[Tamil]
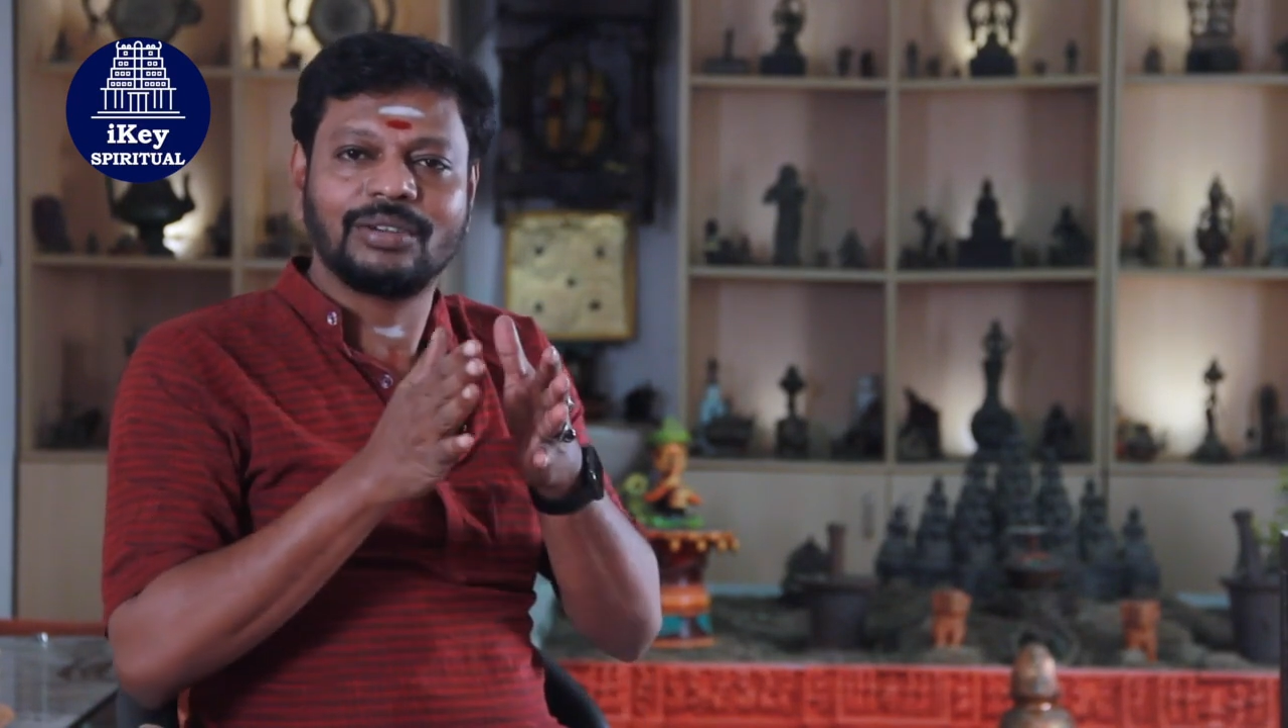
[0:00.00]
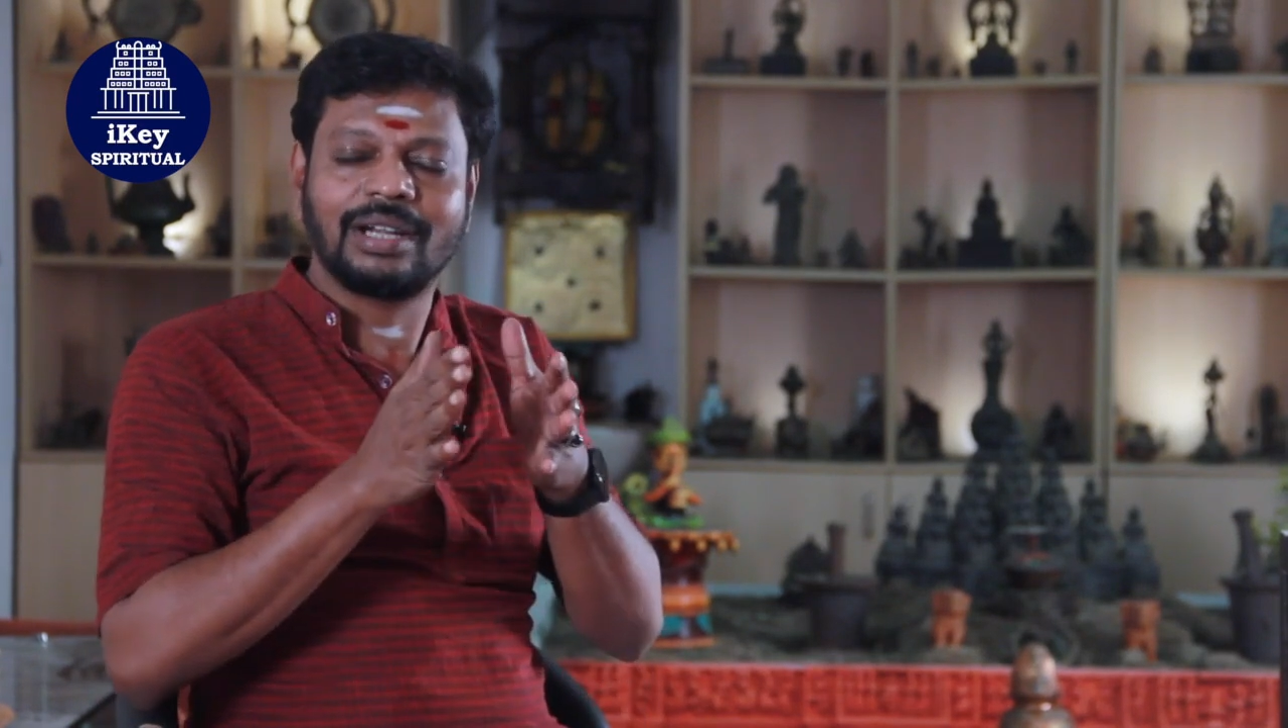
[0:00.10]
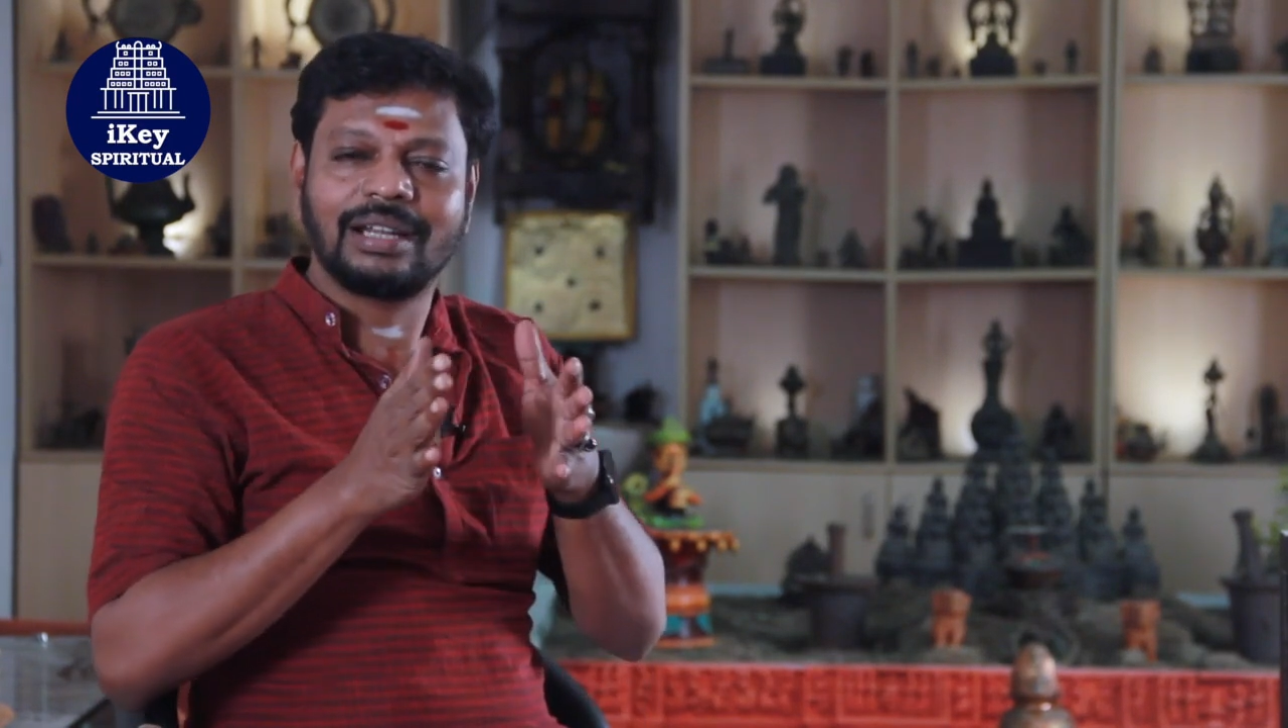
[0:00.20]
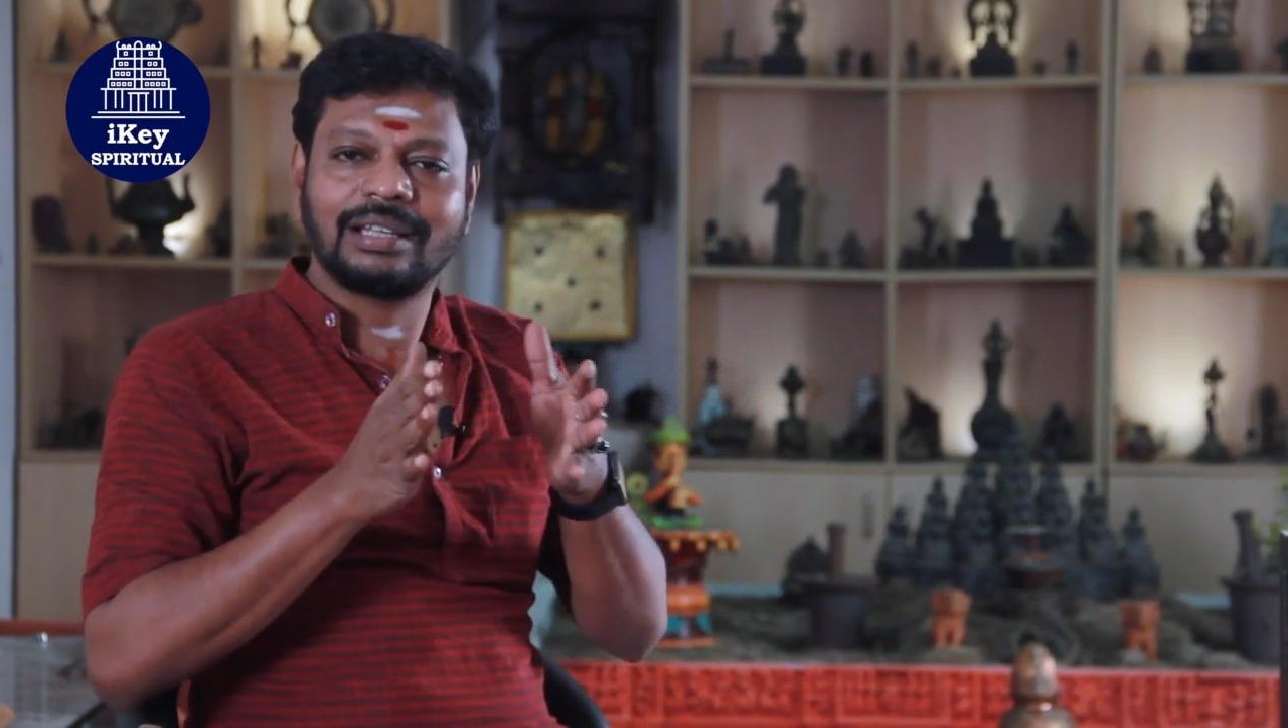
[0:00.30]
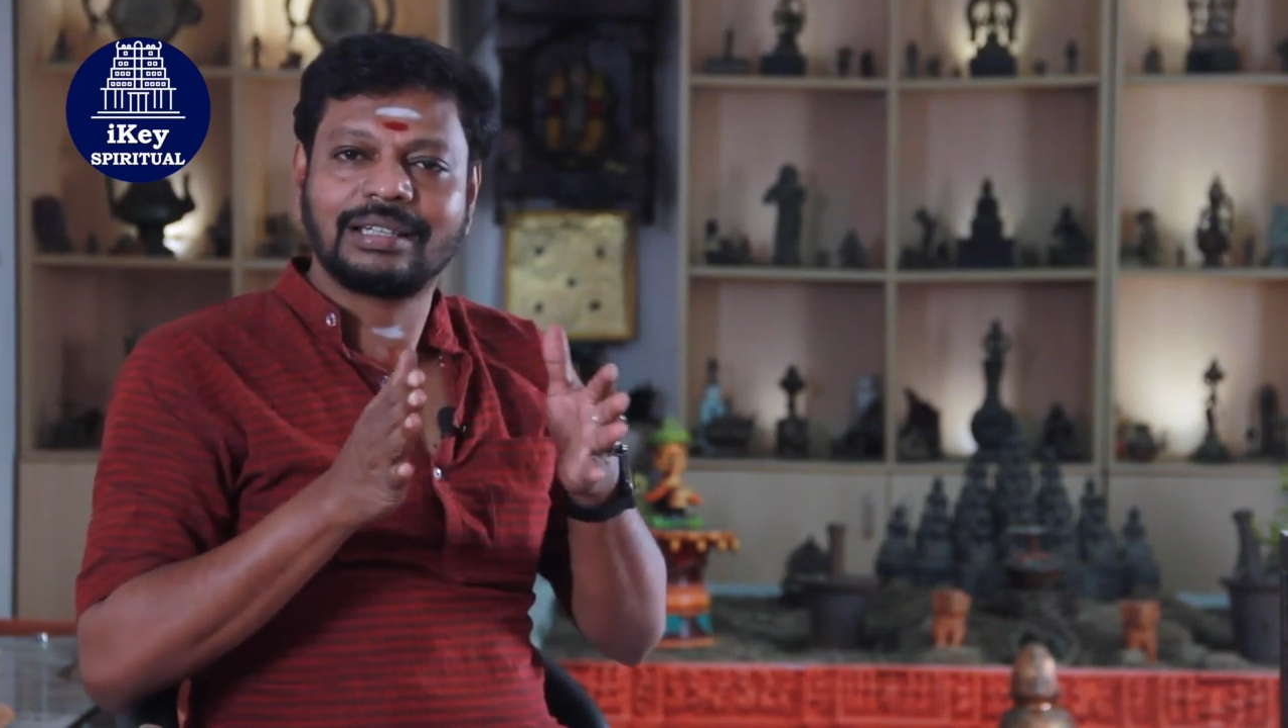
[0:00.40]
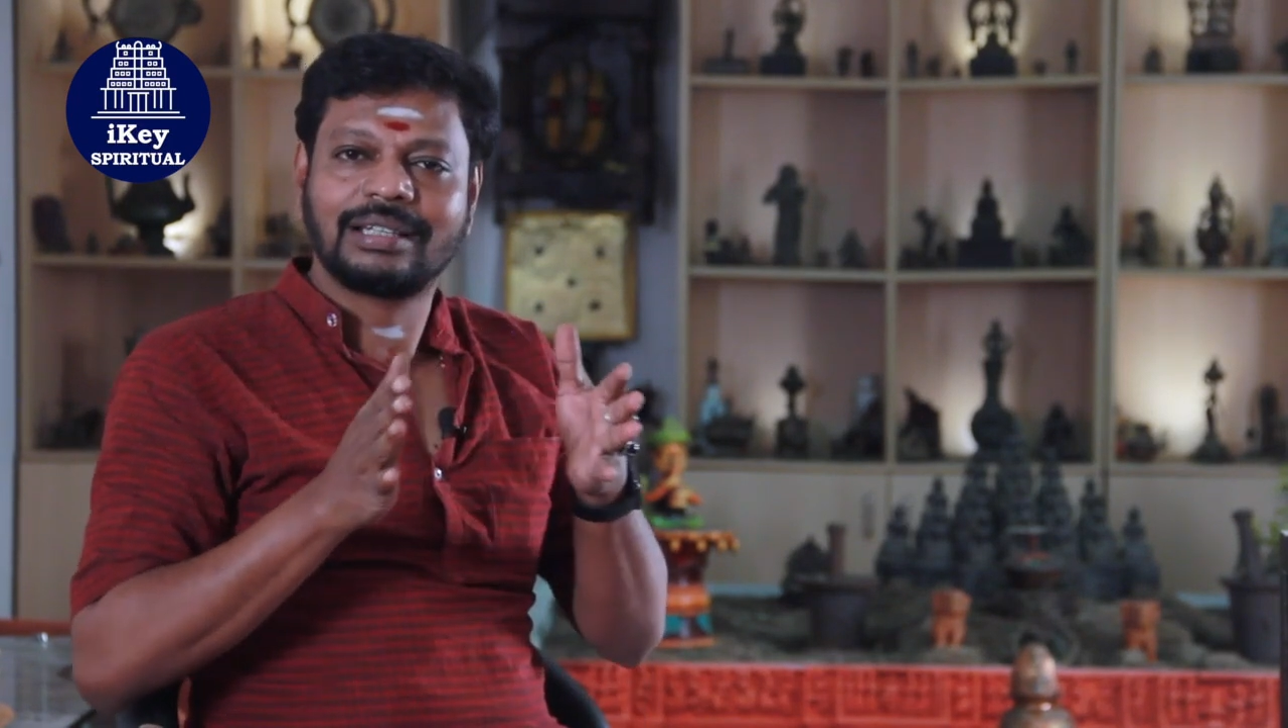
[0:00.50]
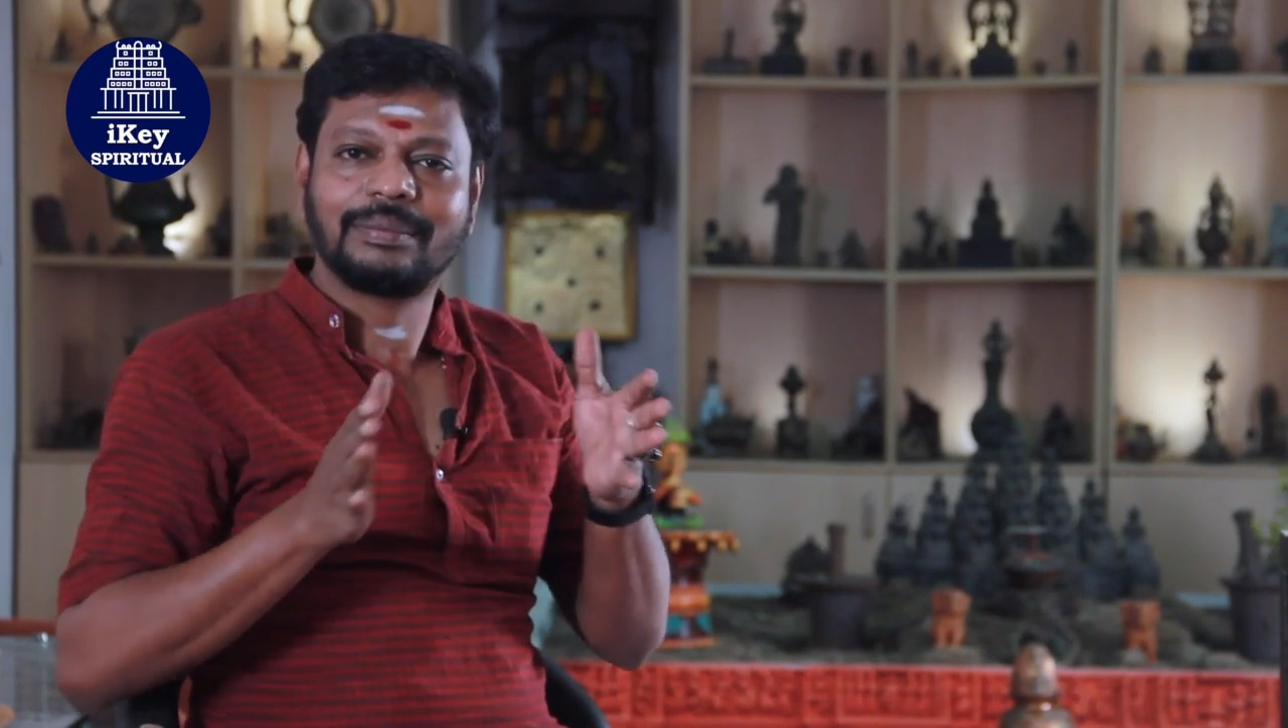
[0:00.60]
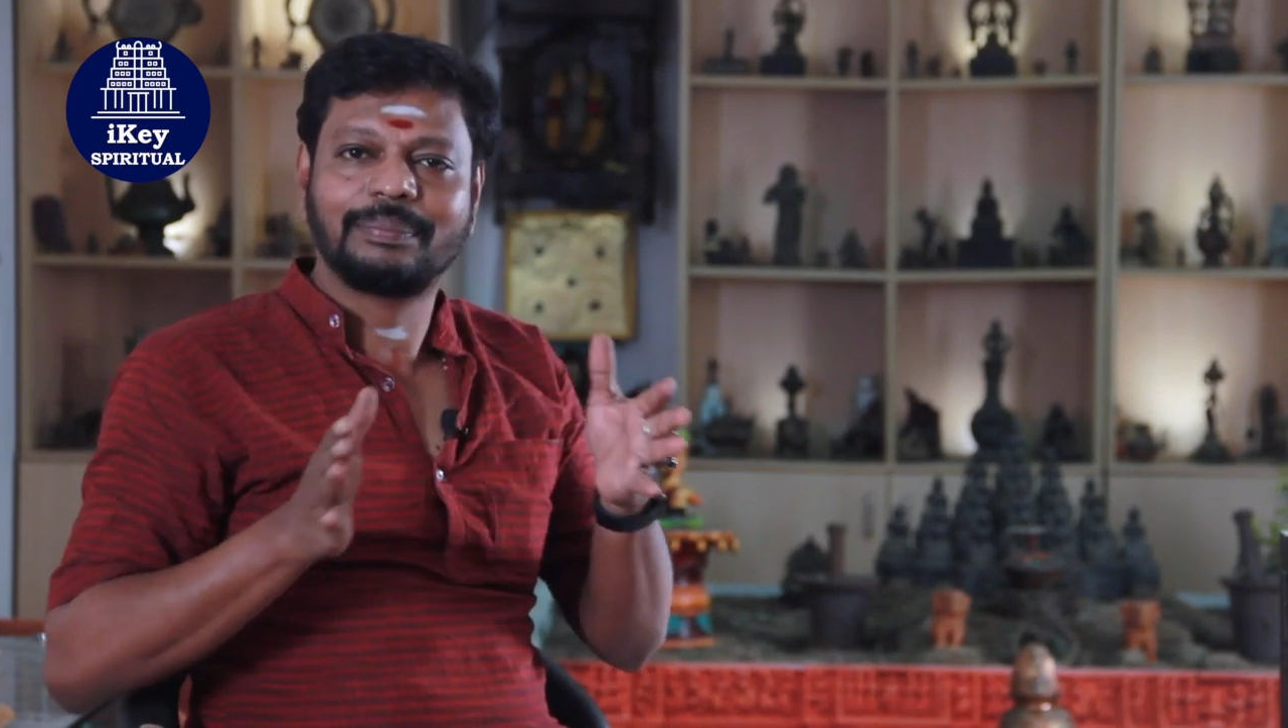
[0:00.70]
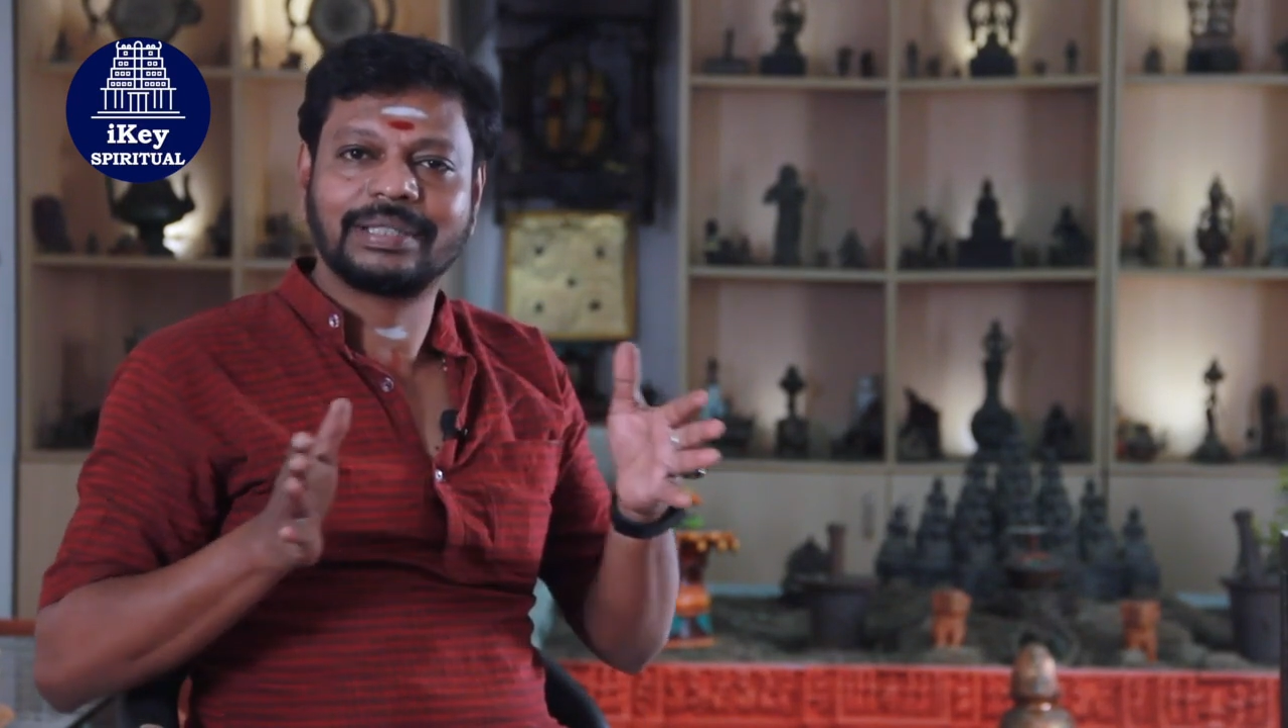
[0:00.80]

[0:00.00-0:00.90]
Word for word: அவ்வளோ அழகாக